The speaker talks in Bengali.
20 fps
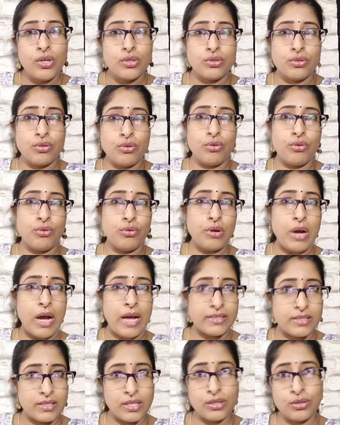তো
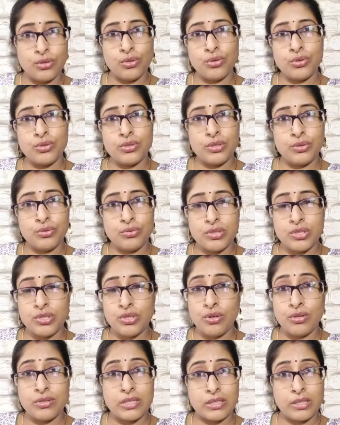আজকে তো ডিউটি
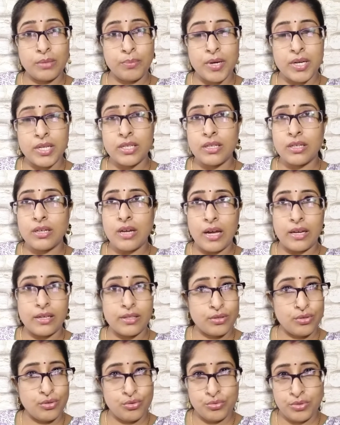ছিল যেতে পারিনি
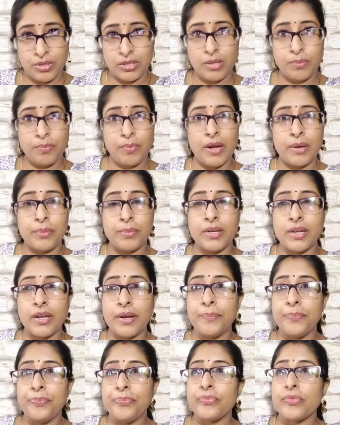কালকেও যেতে পারবে না
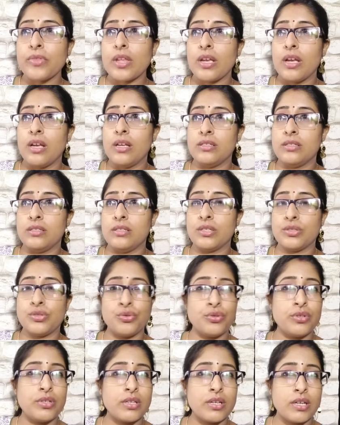যা
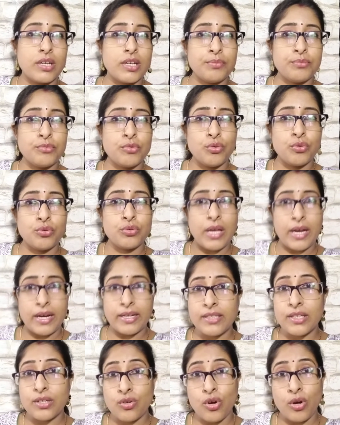শরীর খারাপ তো দেখা
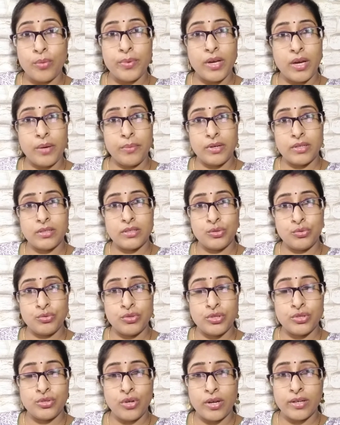যাক কবে আবার
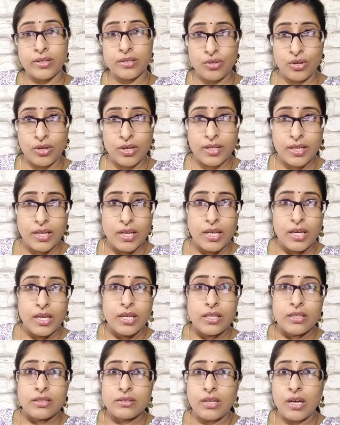ডিউটি জয়েন করে
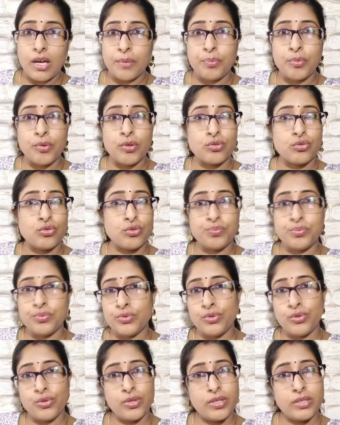তারপর তো
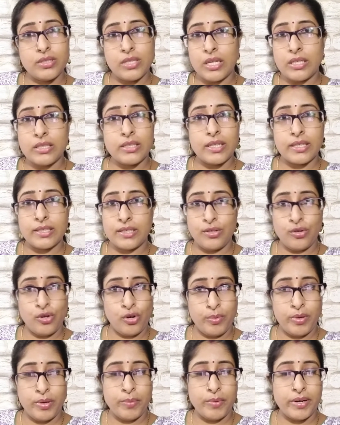পুজোয় জানি না কী
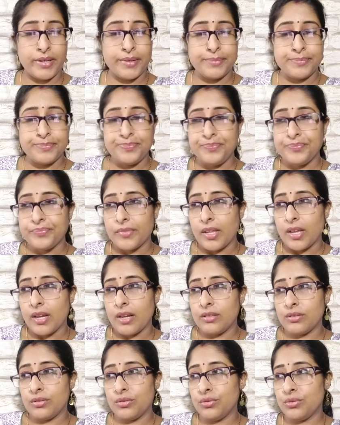হবে এবারে
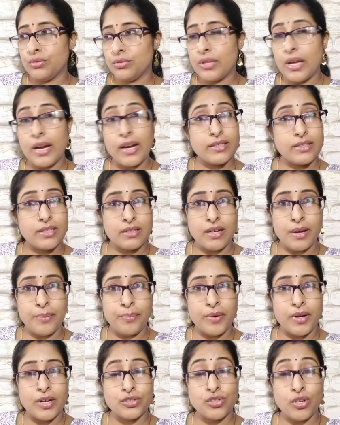তো দেখা যাক
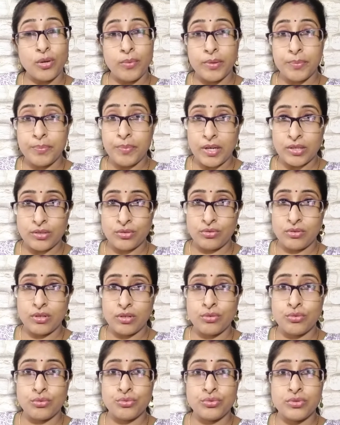আপনারা সবাই প্রার্থনা
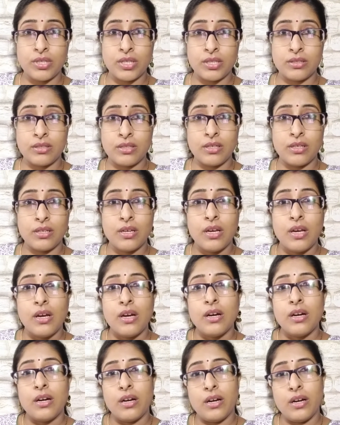করুন যাতে
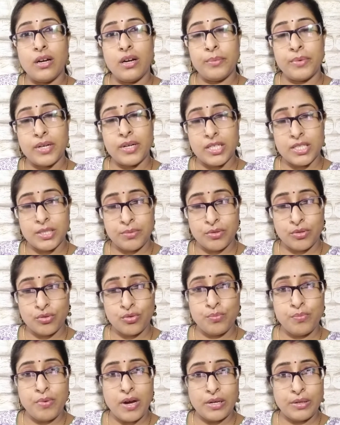আমার হাজব্যান্ড
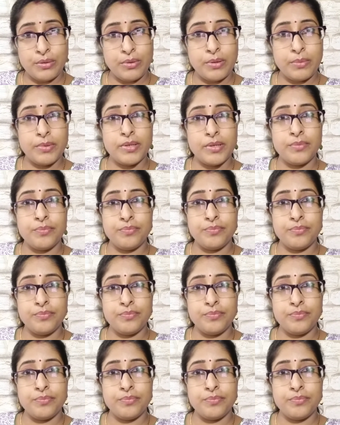খুব ভালোভাবে